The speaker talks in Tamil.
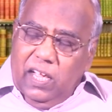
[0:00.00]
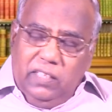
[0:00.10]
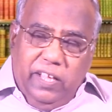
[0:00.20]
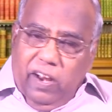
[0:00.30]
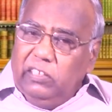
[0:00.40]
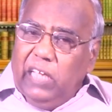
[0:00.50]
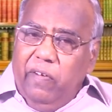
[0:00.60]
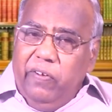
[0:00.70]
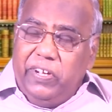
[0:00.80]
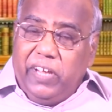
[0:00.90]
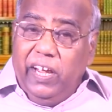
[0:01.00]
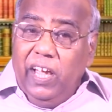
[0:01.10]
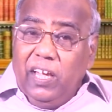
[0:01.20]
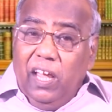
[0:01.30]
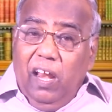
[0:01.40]
அந்த ராஜாவை விட்டு
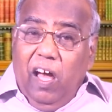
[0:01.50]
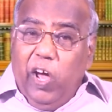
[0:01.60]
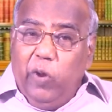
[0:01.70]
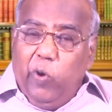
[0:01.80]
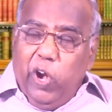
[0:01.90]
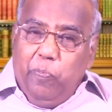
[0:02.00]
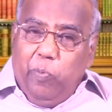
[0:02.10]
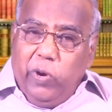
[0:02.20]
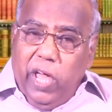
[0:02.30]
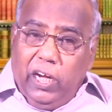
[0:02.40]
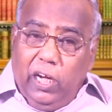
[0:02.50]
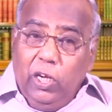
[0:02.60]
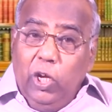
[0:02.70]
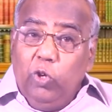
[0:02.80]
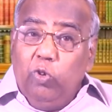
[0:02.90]
எல்லாரும் ஓடிப்போனார்கள்
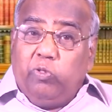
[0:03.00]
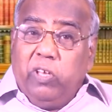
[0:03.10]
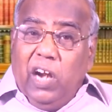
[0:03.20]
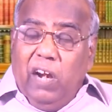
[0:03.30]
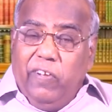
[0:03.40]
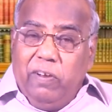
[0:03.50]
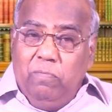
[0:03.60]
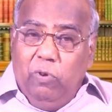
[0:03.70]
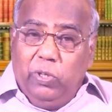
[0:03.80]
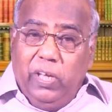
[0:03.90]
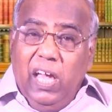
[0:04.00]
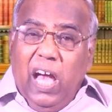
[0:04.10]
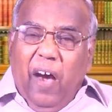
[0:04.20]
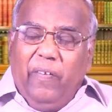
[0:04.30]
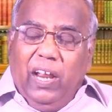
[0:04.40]
யுத்த நாள் வரும்போது
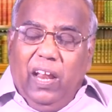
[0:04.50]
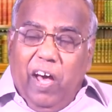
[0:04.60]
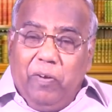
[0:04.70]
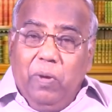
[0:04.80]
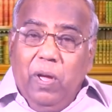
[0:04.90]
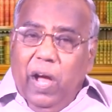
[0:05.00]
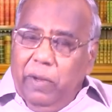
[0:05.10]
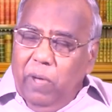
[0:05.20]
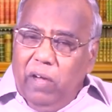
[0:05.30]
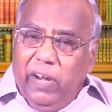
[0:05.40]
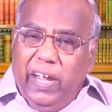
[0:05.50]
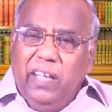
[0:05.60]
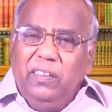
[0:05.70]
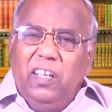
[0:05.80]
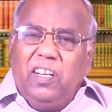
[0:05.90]
அவர் எல்லாரும் அன்பார்களை
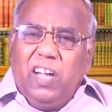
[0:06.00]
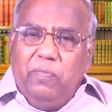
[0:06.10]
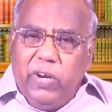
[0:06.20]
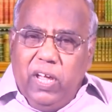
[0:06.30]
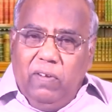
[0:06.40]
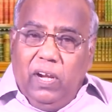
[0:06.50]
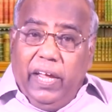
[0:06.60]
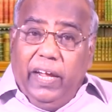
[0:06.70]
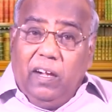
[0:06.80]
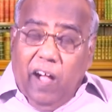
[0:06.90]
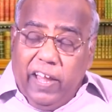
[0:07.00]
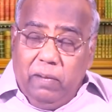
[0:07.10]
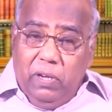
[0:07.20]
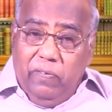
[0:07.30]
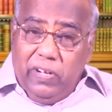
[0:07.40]
நிற்க முடியவில்லை
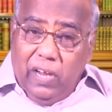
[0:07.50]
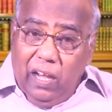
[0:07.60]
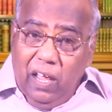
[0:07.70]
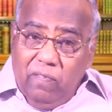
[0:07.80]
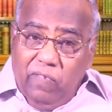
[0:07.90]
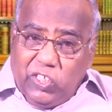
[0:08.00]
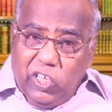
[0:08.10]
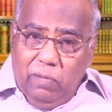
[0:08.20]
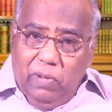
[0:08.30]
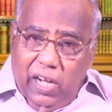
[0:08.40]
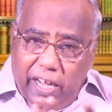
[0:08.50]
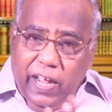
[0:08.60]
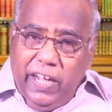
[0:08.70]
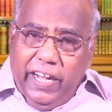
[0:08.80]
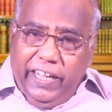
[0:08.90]
காரணம் என்னவென்றால் வசனம் இல்லை
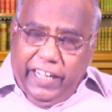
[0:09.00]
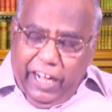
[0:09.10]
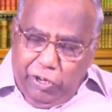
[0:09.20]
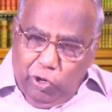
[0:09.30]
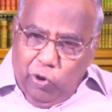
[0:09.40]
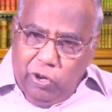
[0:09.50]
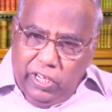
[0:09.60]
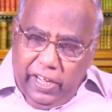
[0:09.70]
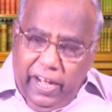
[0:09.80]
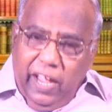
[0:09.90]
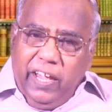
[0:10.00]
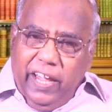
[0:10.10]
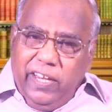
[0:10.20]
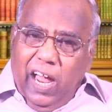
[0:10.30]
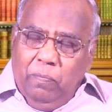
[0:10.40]
என்னை கேட்டுக்கொண்டிருக்கிற
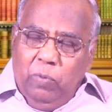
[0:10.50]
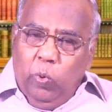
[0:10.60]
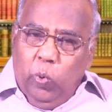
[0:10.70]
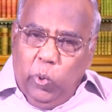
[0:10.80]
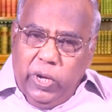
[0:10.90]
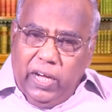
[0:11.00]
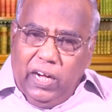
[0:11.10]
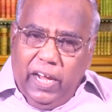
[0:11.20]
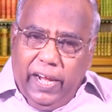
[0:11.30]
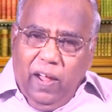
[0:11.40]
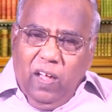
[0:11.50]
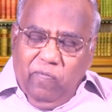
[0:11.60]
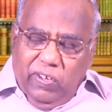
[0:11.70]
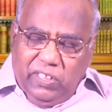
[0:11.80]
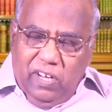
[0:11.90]
என் அன்பு ஊழியர்களே
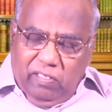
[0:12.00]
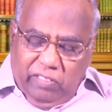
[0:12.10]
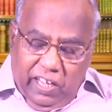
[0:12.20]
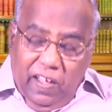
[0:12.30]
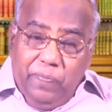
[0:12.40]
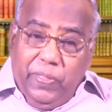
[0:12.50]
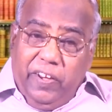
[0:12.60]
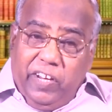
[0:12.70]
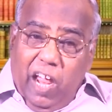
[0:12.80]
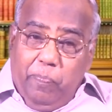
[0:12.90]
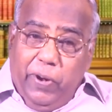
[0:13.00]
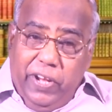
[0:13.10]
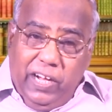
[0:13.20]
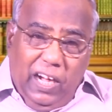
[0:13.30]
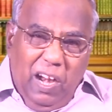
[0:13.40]
வசனத்தை நன்றாய்
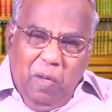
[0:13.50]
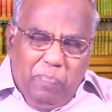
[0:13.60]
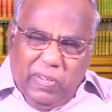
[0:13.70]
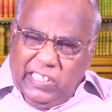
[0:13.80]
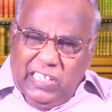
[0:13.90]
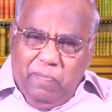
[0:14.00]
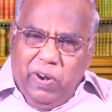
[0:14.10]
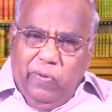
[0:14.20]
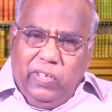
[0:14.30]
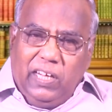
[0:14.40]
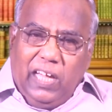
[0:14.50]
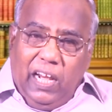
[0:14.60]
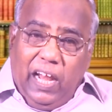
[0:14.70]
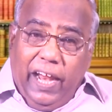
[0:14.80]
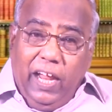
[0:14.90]
படியுங்கள் பிரசங்கம் பண்ணுவதற்கு அல்ல